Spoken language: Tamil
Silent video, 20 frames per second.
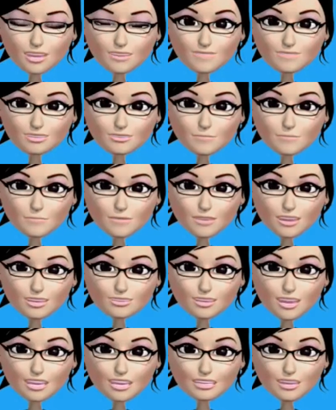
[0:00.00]
அதன்
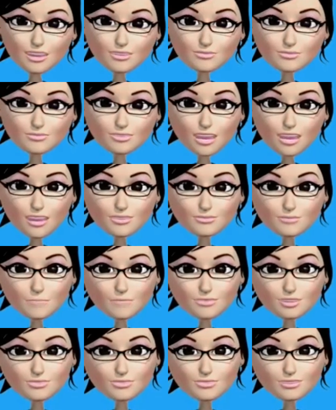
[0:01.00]
பின்பு தேவன்
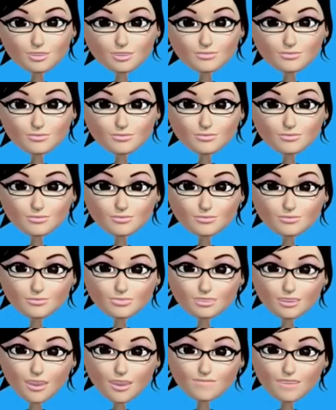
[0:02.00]
பசுமை
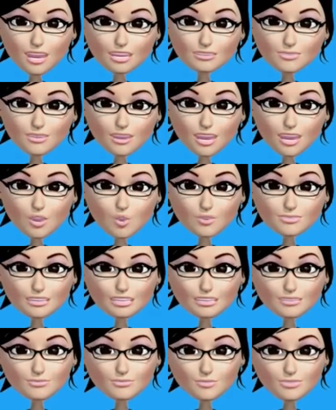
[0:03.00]
புல்பூண்டுகள்
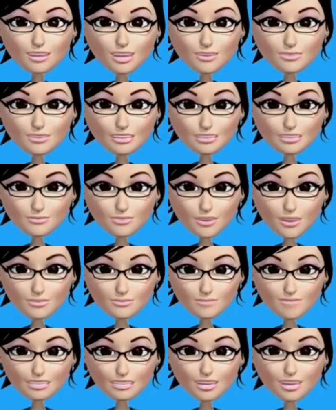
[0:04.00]
முளைத்து
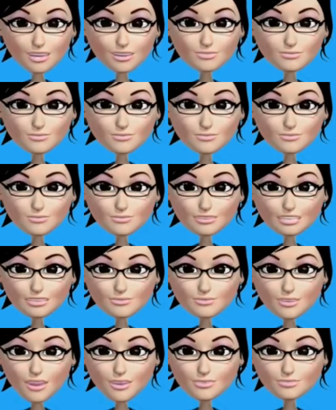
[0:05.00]
பூமி எங்கும்
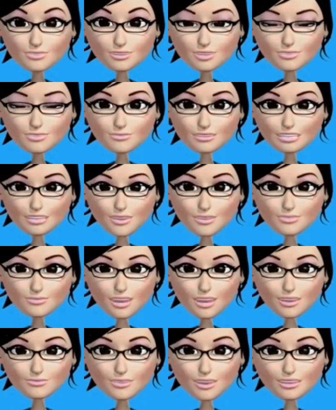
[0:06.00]
நிரப்பக்கடவது என்றார்
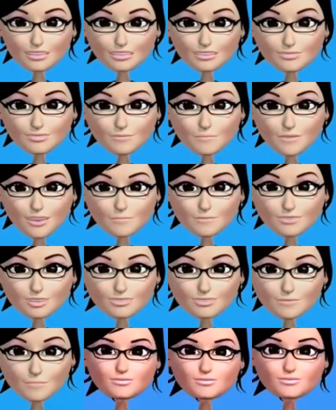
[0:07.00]
உயர்ந்த
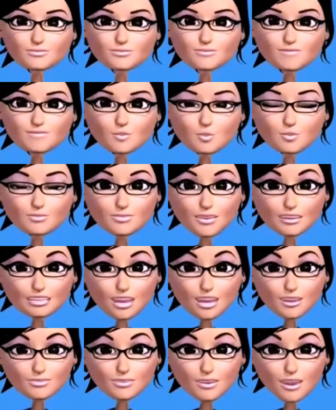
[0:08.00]
மரங்களையும்
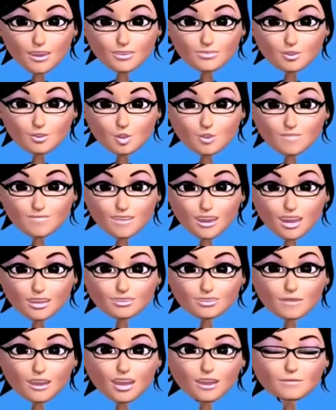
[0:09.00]
அழகிய
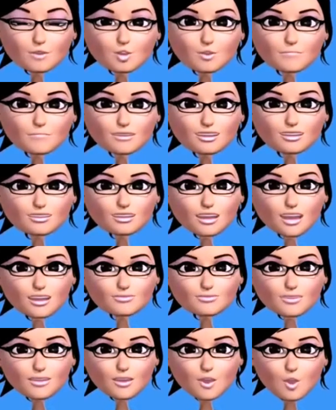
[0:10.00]
பூக்களையும் எங்கும்
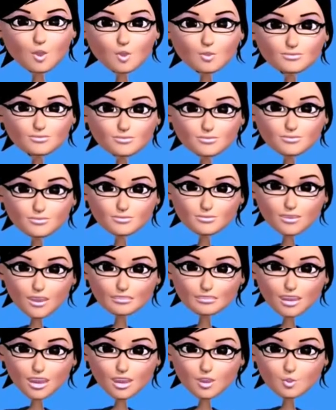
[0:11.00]
முளைப்பித்தார்
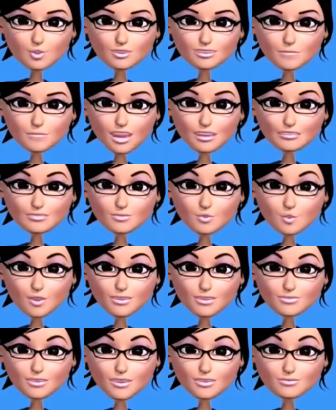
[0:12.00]
உலகத்தை அவர்
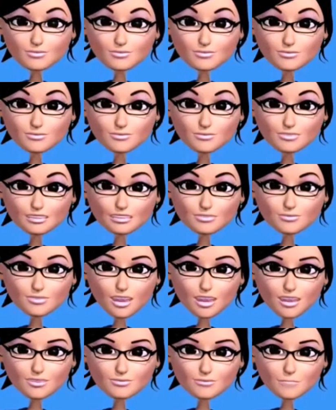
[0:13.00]
பலவித
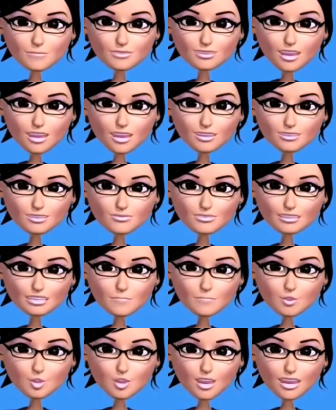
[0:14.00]
நிறங்களாக நிறைத்தார்